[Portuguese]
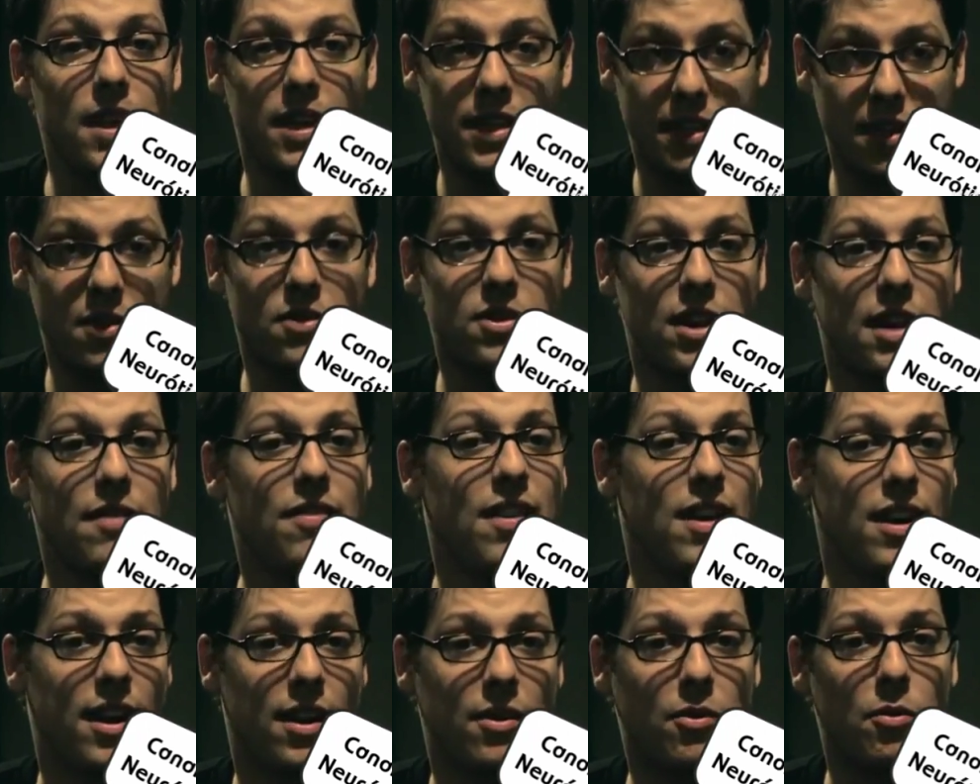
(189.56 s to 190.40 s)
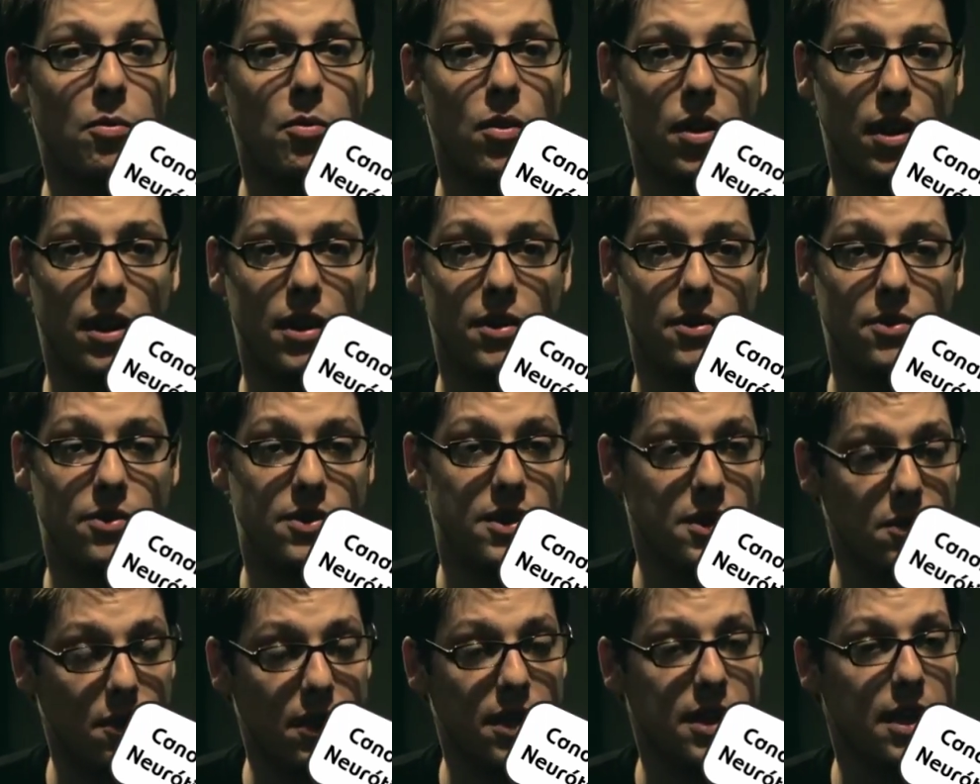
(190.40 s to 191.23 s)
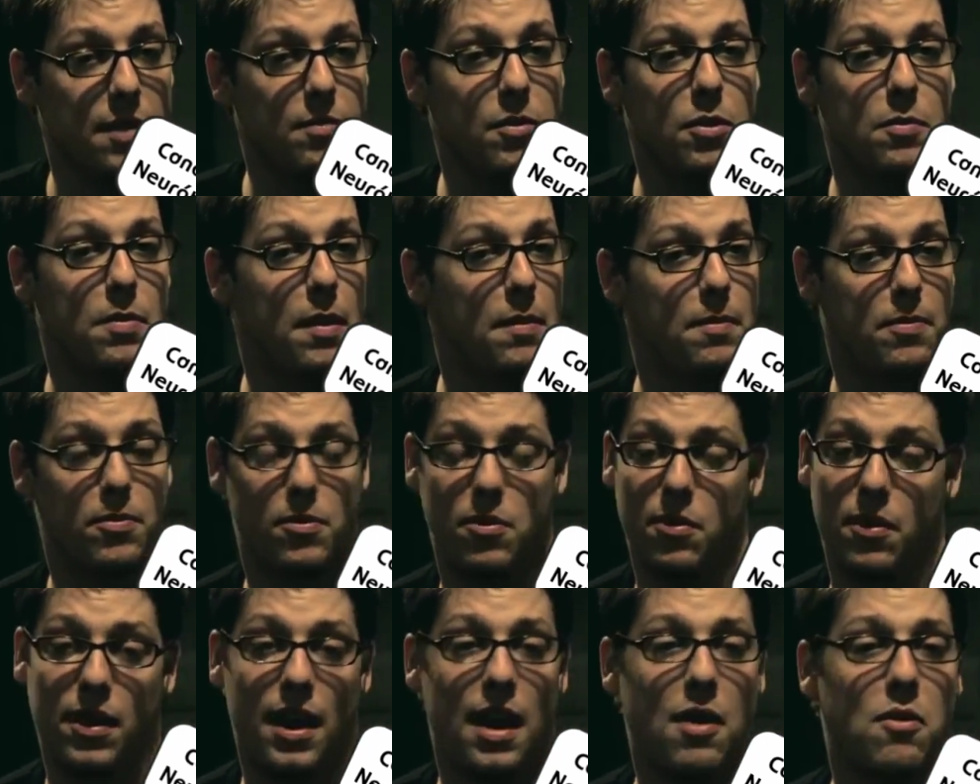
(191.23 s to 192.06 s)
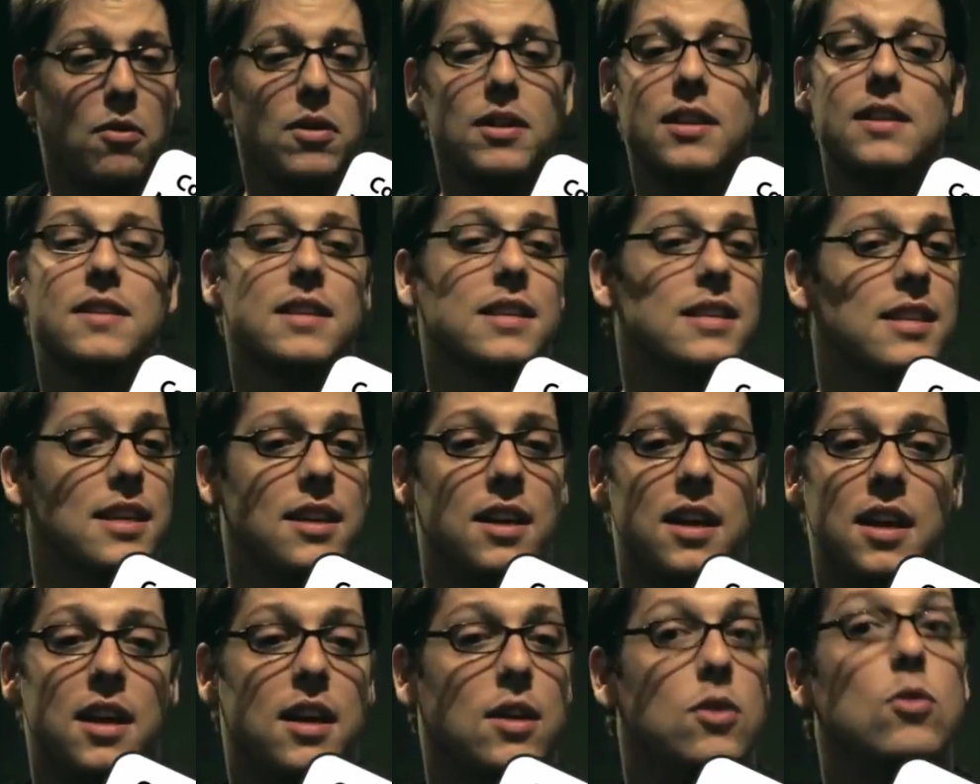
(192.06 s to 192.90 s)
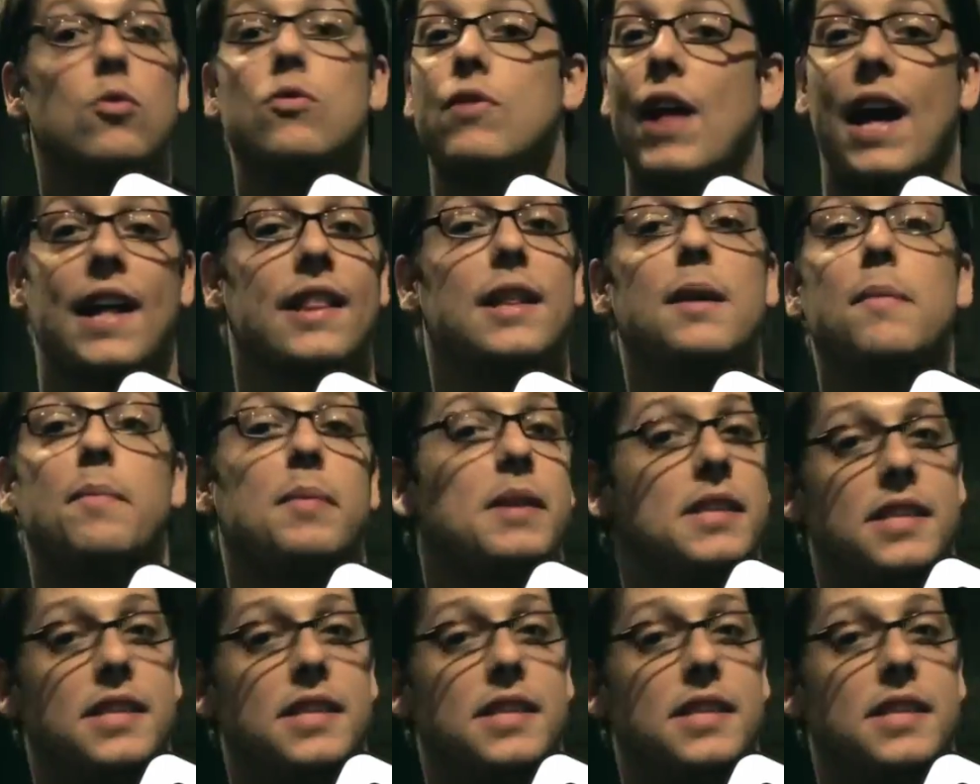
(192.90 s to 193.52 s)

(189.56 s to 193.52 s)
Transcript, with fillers: Então eu tava acumulando 50 mil para tocar. Quantas vezes você não nada em